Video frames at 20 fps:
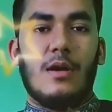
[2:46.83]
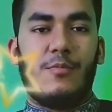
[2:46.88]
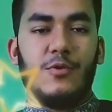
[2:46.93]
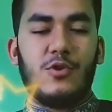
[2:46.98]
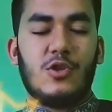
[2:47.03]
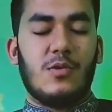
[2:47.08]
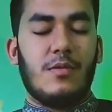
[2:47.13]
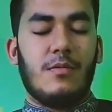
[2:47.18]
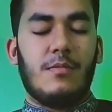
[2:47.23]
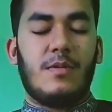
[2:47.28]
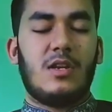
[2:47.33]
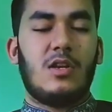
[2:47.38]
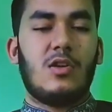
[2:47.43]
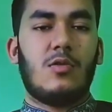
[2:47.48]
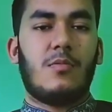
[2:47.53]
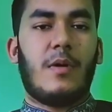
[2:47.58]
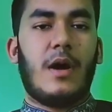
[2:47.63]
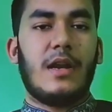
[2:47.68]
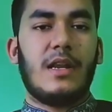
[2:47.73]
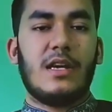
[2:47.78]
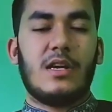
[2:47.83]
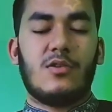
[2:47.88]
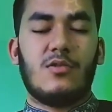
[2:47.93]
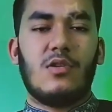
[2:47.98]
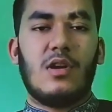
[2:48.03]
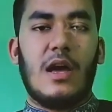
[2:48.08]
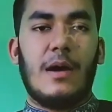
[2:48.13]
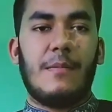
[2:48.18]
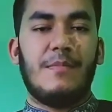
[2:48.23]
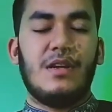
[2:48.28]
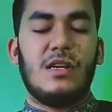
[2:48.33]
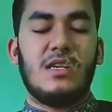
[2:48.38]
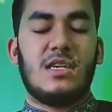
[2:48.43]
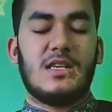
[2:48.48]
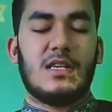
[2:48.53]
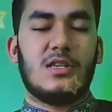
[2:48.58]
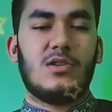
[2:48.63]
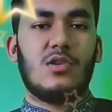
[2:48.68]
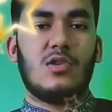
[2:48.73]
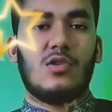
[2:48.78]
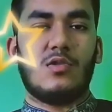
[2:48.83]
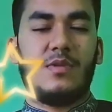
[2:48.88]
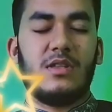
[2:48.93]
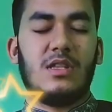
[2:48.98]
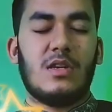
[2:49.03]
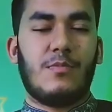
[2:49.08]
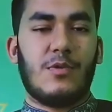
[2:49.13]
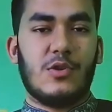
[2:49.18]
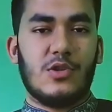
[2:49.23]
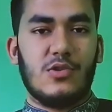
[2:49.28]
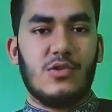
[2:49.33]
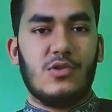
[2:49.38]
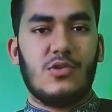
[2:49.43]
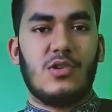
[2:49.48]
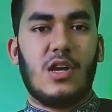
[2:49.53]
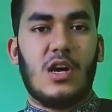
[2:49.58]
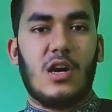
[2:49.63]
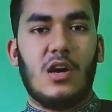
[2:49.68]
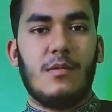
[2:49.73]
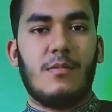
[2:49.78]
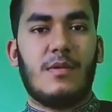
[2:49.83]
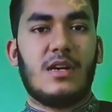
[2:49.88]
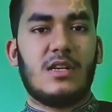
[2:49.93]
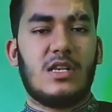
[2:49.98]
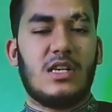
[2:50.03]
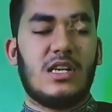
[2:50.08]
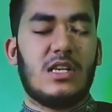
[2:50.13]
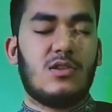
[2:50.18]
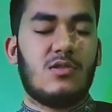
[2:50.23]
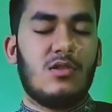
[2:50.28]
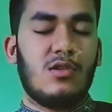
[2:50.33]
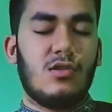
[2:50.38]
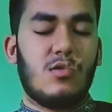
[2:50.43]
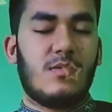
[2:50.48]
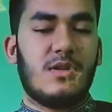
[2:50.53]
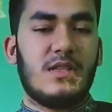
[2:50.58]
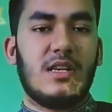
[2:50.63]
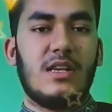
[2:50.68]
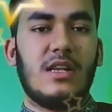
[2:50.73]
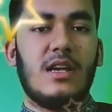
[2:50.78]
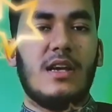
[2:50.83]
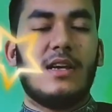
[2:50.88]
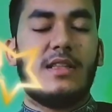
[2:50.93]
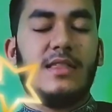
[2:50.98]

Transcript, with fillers: প্রথমে ভিডিও বানিয়ে কোনো লাভ নেই সেটা যদি তোমাদের পছন্দ না হয় বা সেটা যদি তোমাদের